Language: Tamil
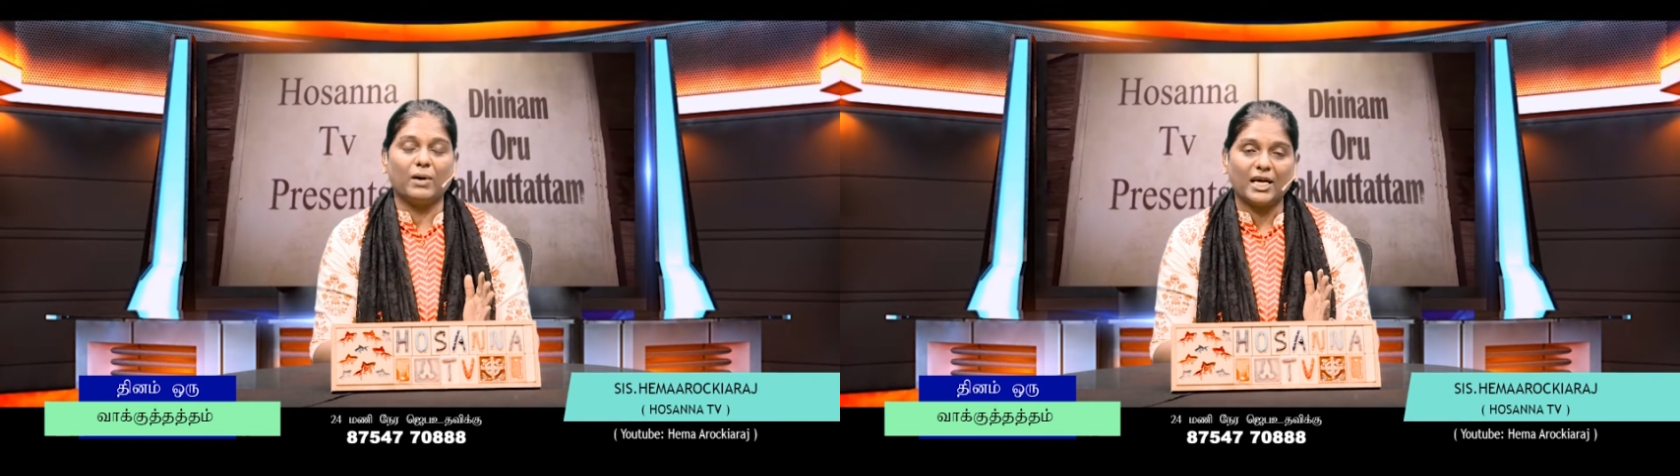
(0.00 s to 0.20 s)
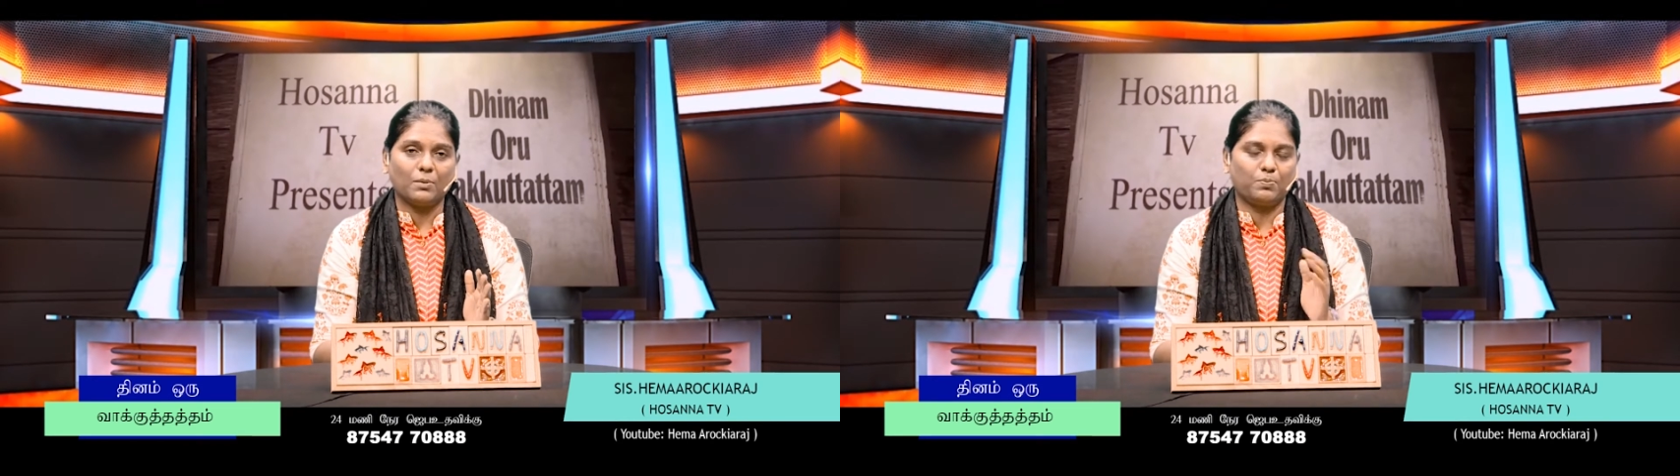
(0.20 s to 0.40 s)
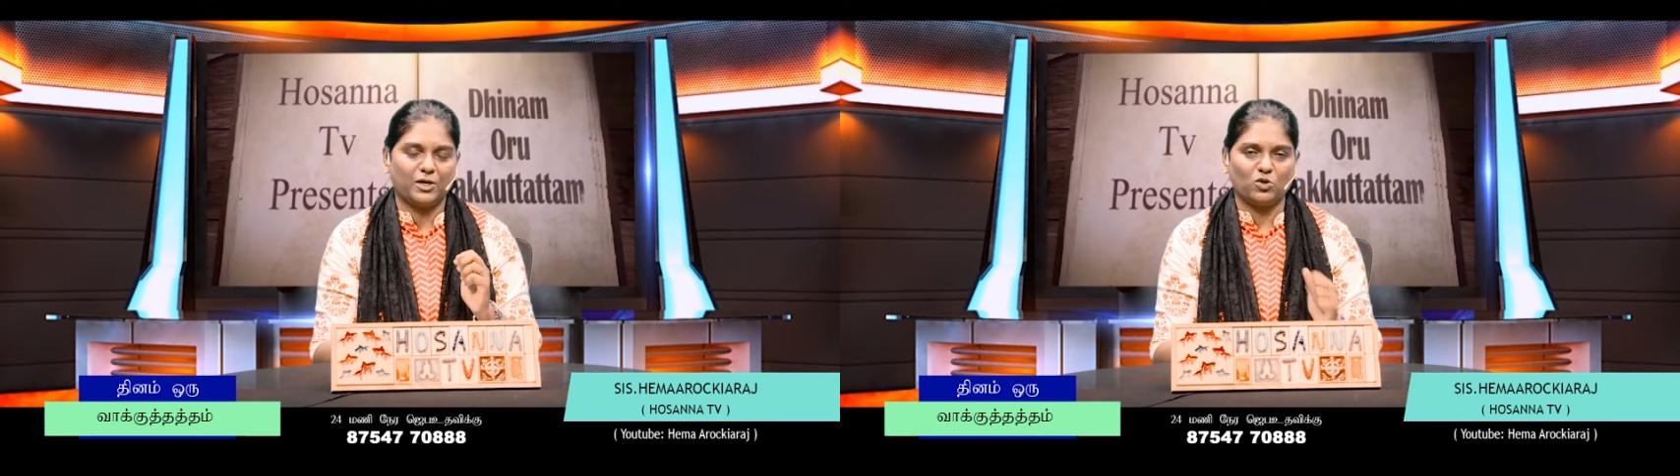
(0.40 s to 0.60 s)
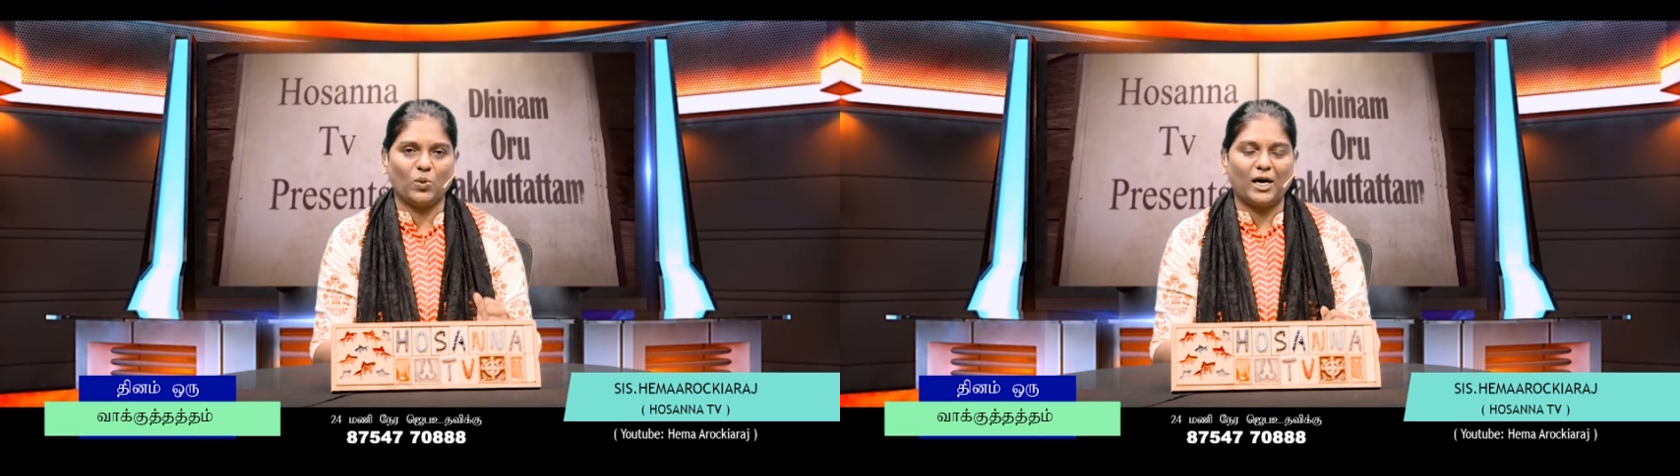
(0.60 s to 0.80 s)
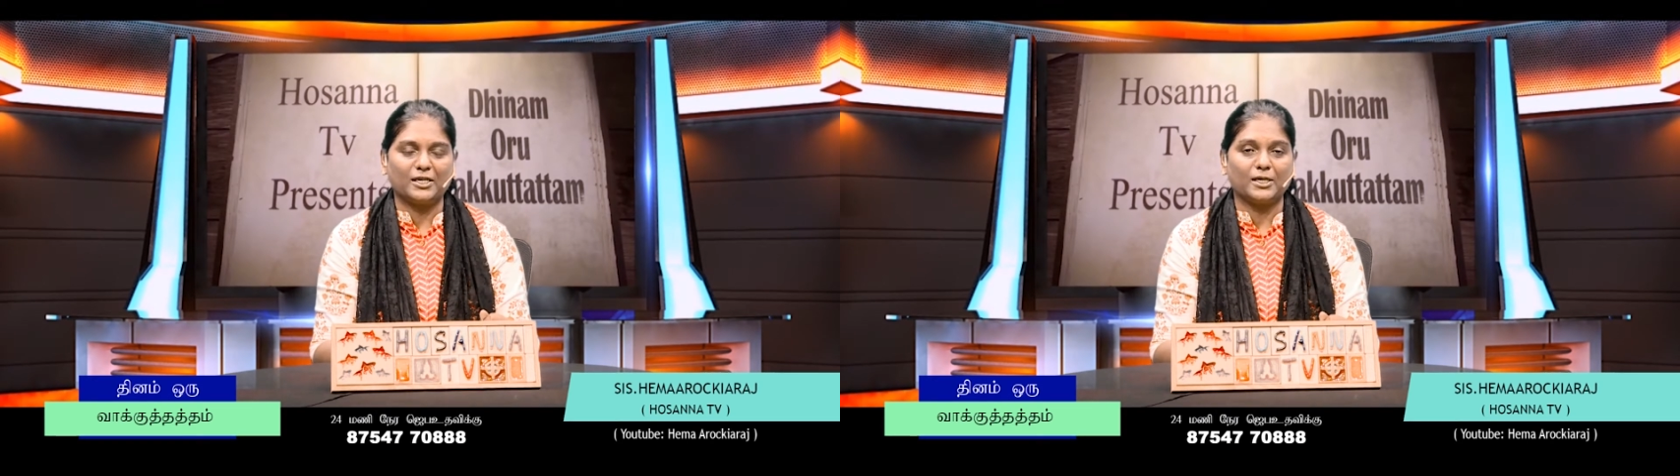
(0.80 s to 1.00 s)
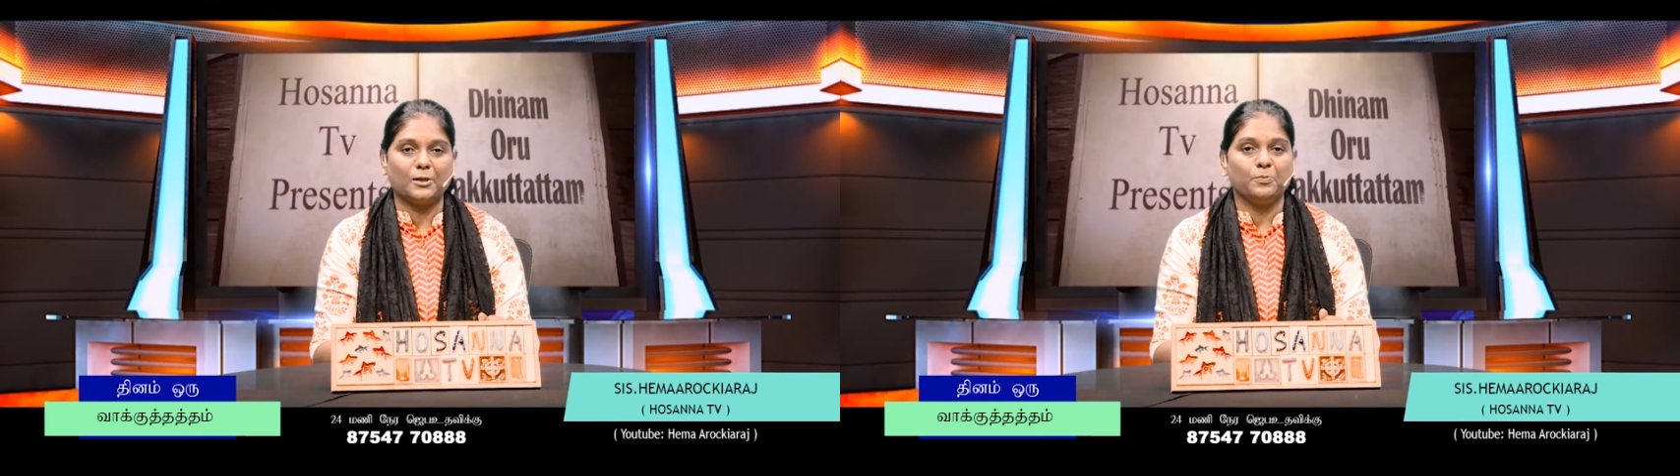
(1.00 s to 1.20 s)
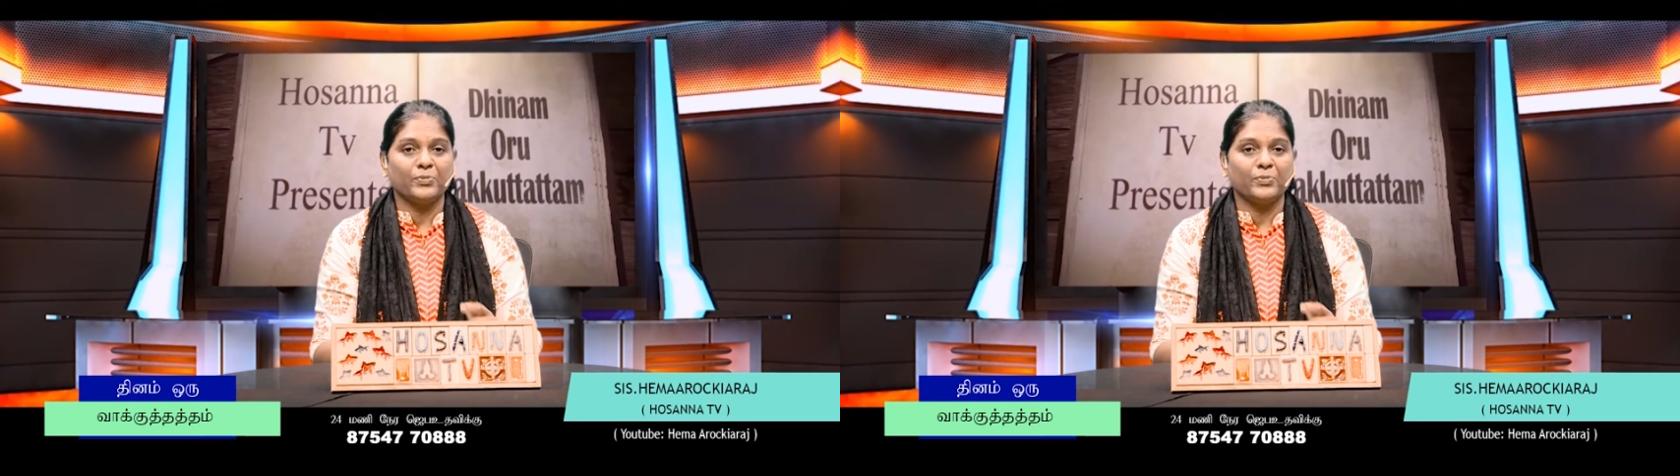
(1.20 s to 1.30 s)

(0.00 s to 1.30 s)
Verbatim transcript: பயப்படுவார்கள்